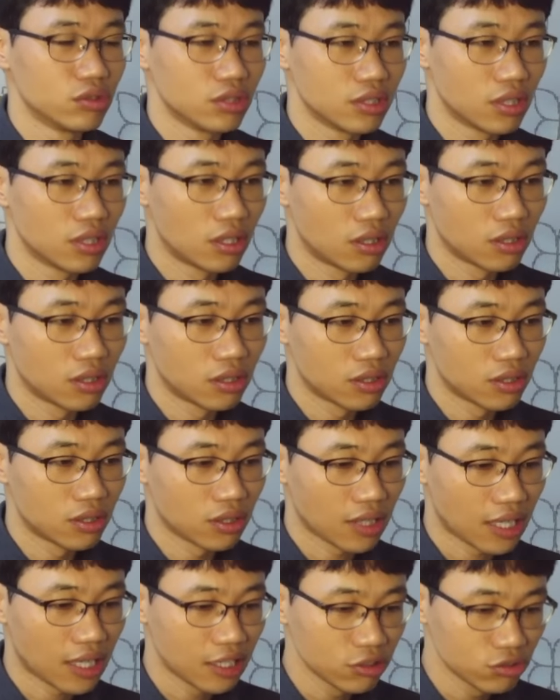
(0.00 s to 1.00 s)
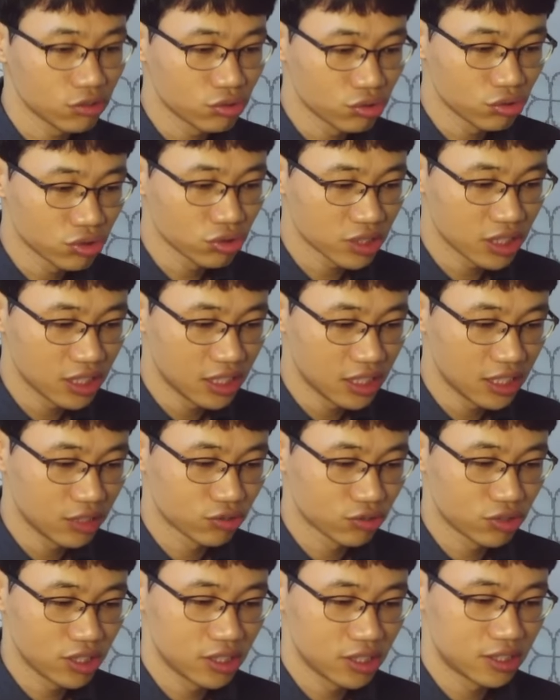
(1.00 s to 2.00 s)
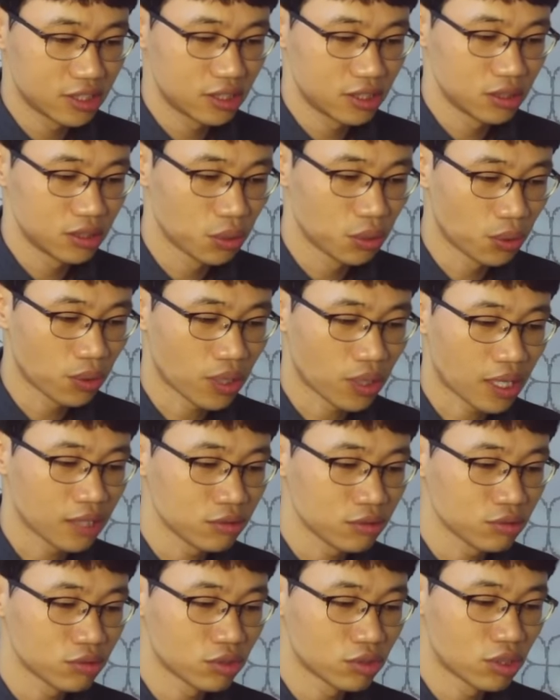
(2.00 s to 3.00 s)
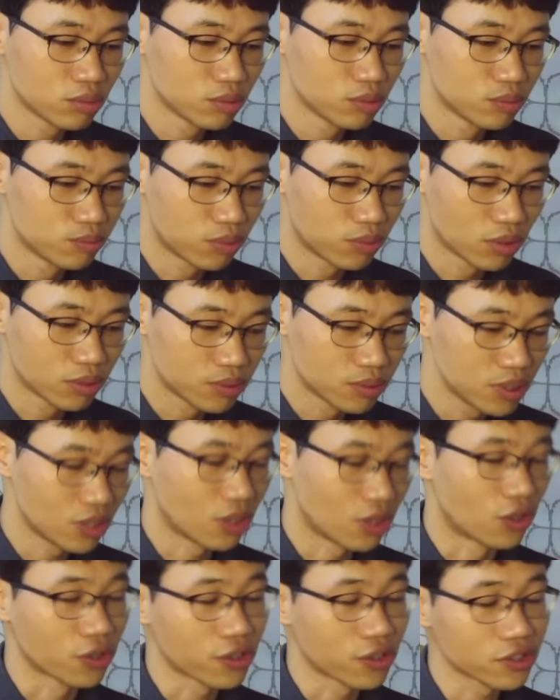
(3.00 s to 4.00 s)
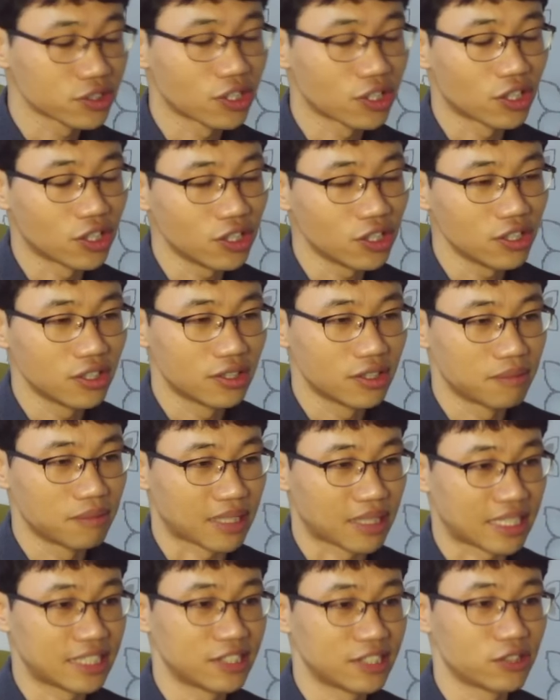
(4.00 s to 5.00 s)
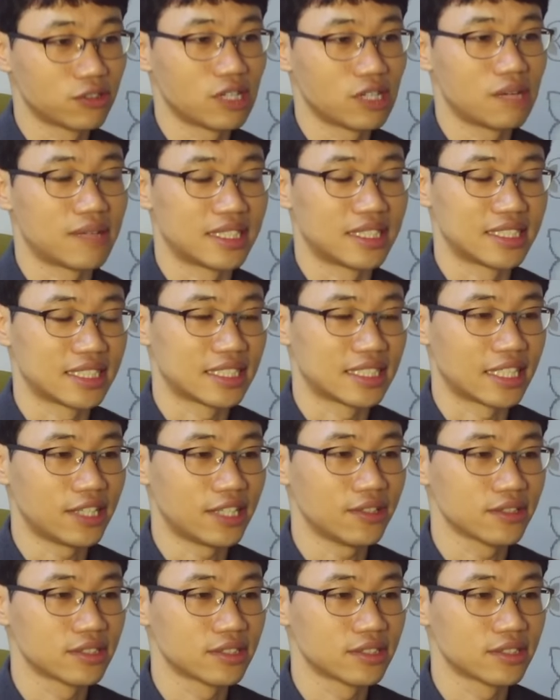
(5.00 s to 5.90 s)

어, 한국인인 우리들도 한국어 문법을 어겨서 말하는 경우가 많잖아요.